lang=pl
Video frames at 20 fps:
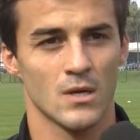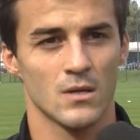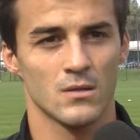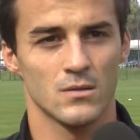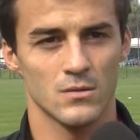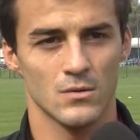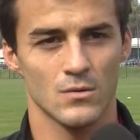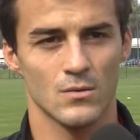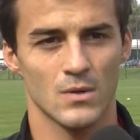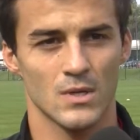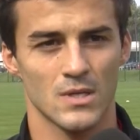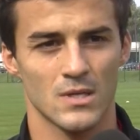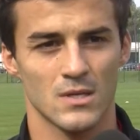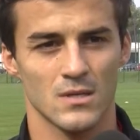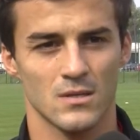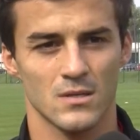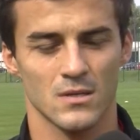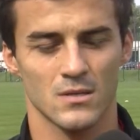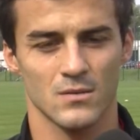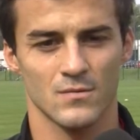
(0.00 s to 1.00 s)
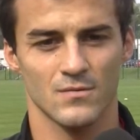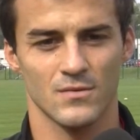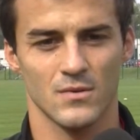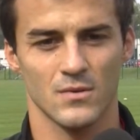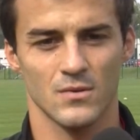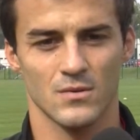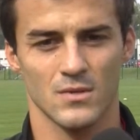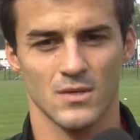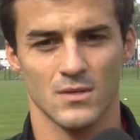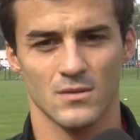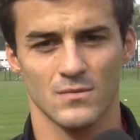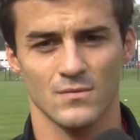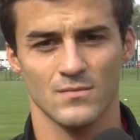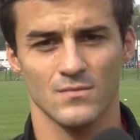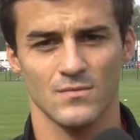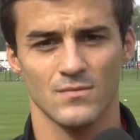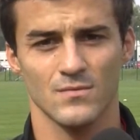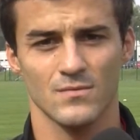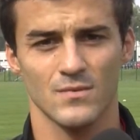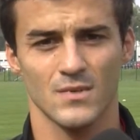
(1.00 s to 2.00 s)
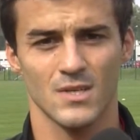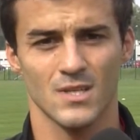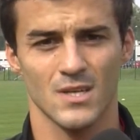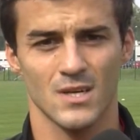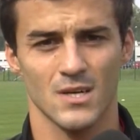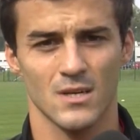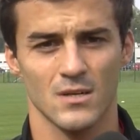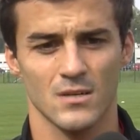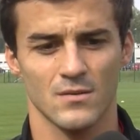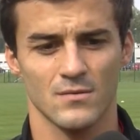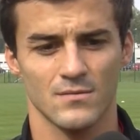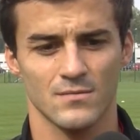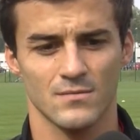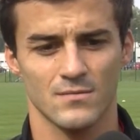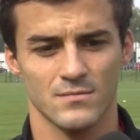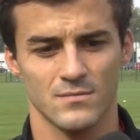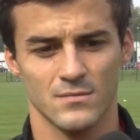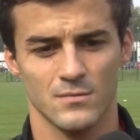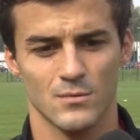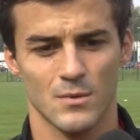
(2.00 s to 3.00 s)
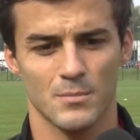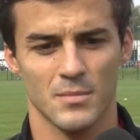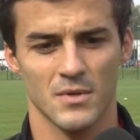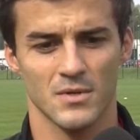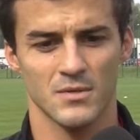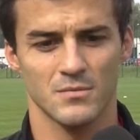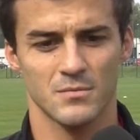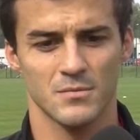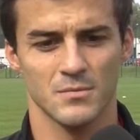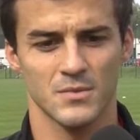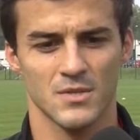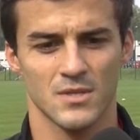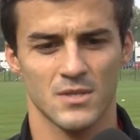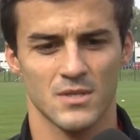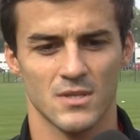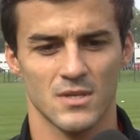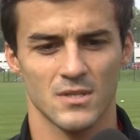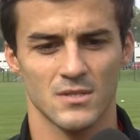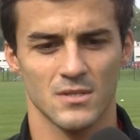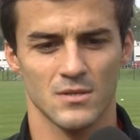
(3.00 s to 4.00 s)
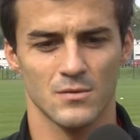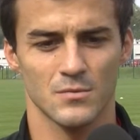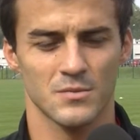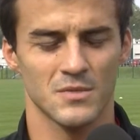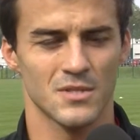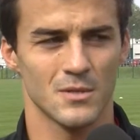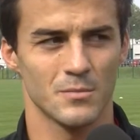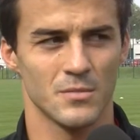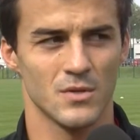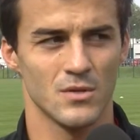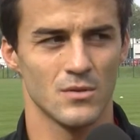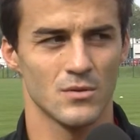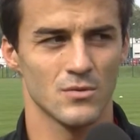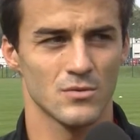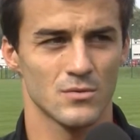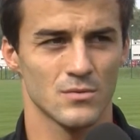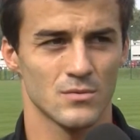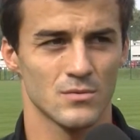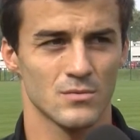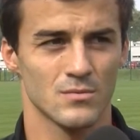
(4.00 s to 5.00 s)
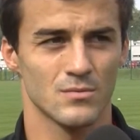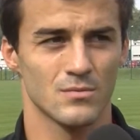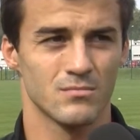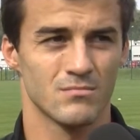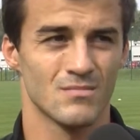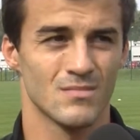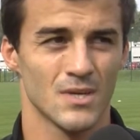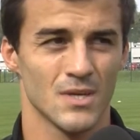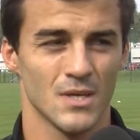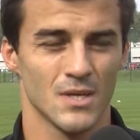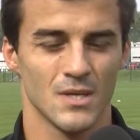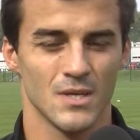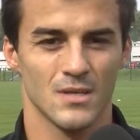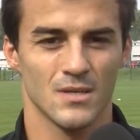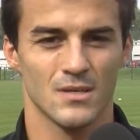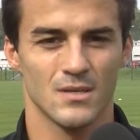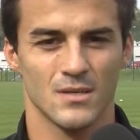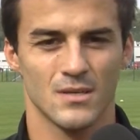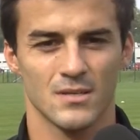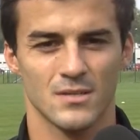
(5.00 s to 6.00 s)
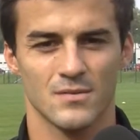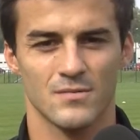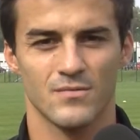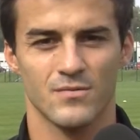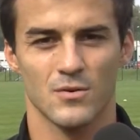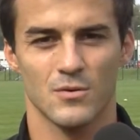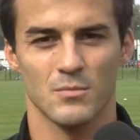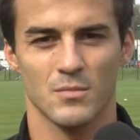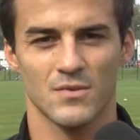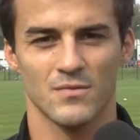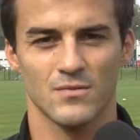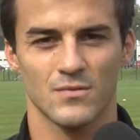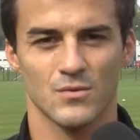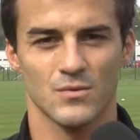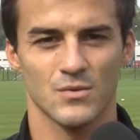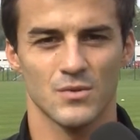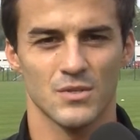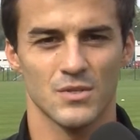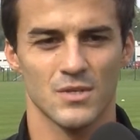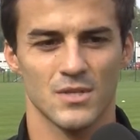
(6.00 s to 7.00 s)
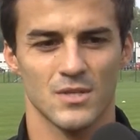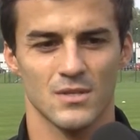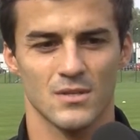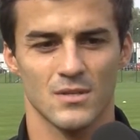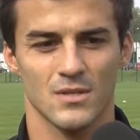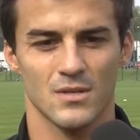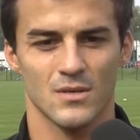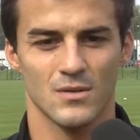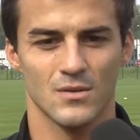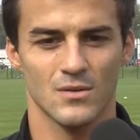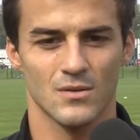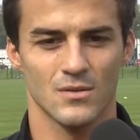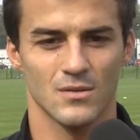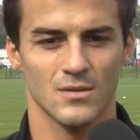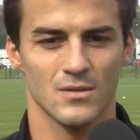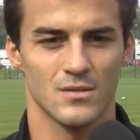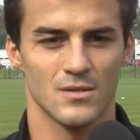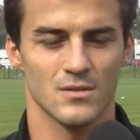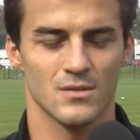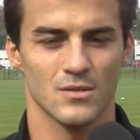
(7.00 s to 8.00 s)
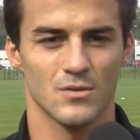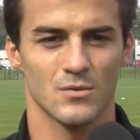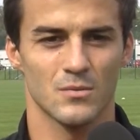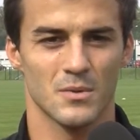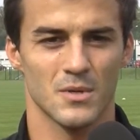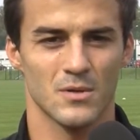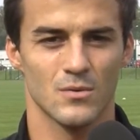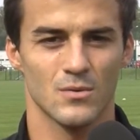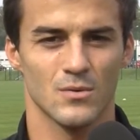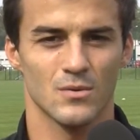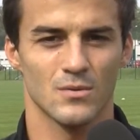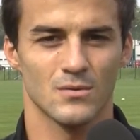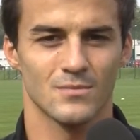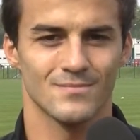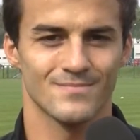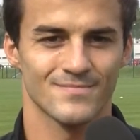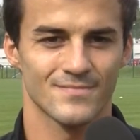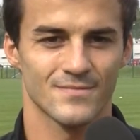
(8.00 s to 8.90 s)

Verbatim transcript: Dokładnie, tak to wygląda. No, generalnie złapaliśmy, myślę, teraz jakąś stabilność. Jest forma w drużynie, tylko jedynie czego brakło